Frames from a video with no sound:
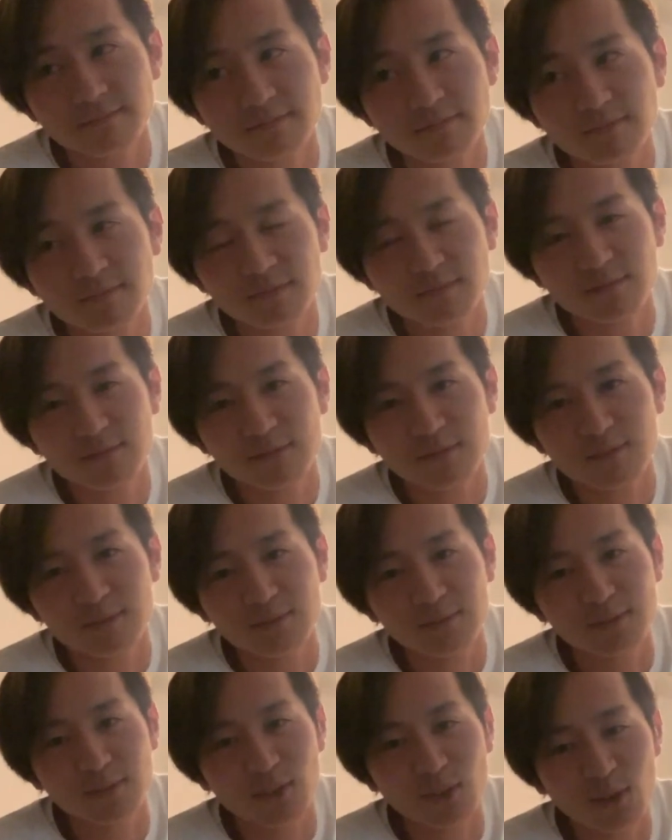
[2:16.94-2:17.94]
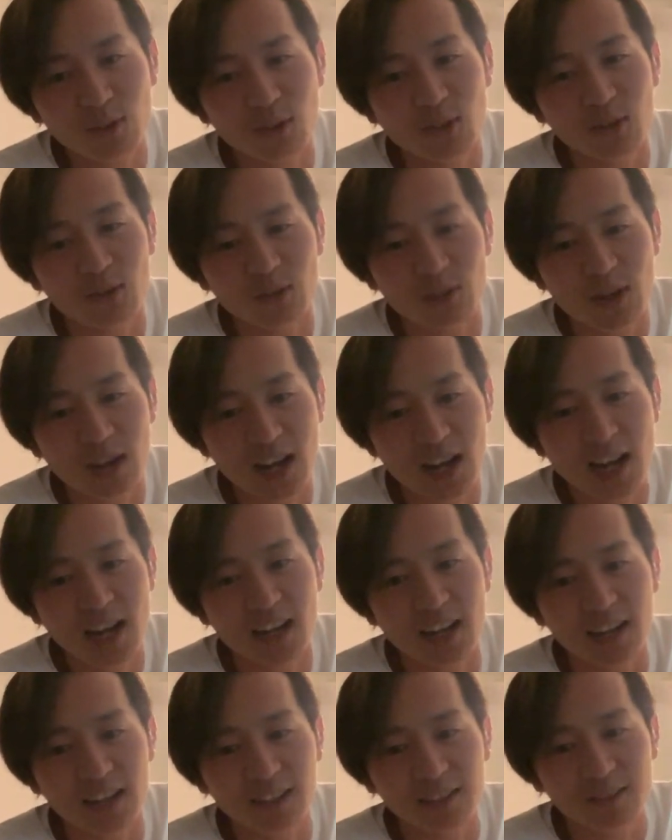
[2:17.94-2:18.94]
たか今日
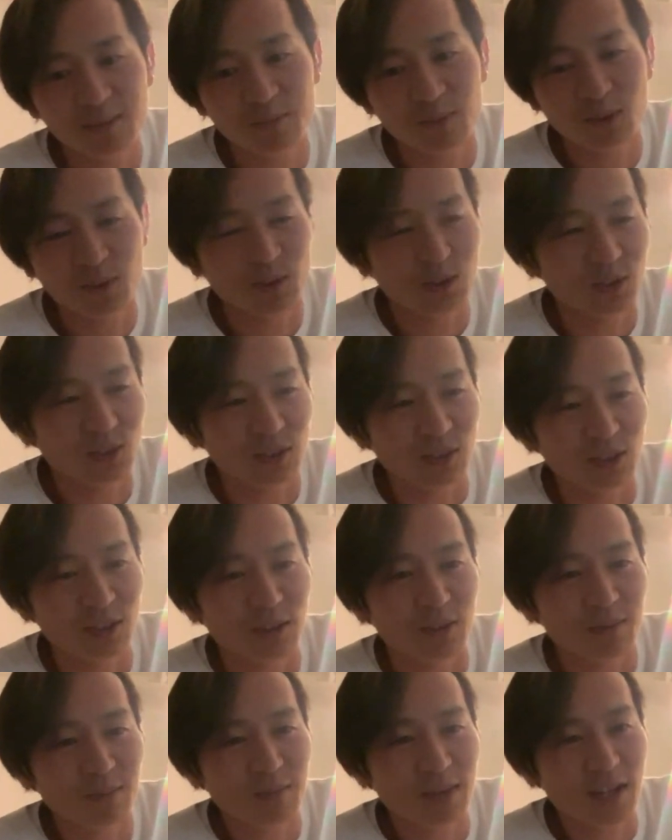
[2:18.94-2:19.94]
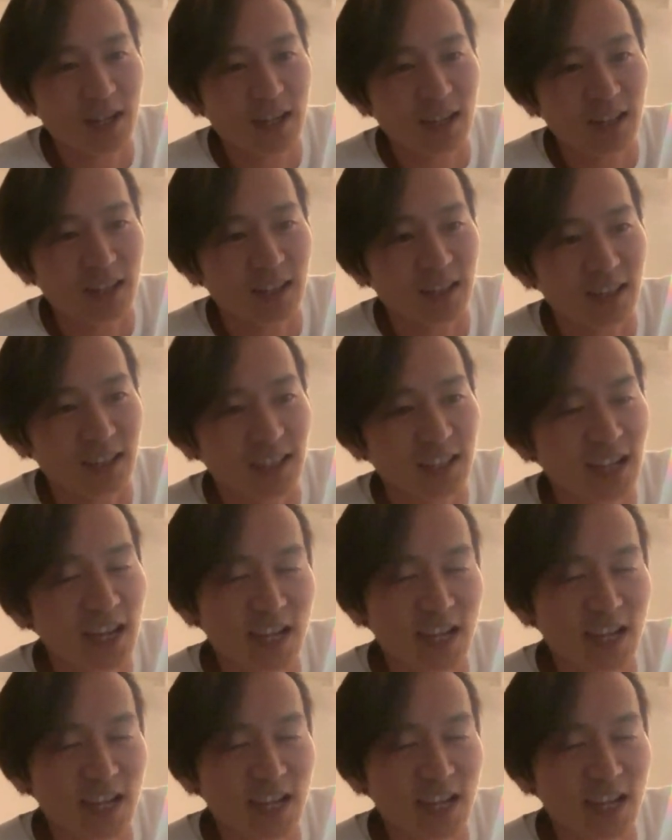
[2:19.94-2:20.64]
はもうまあイ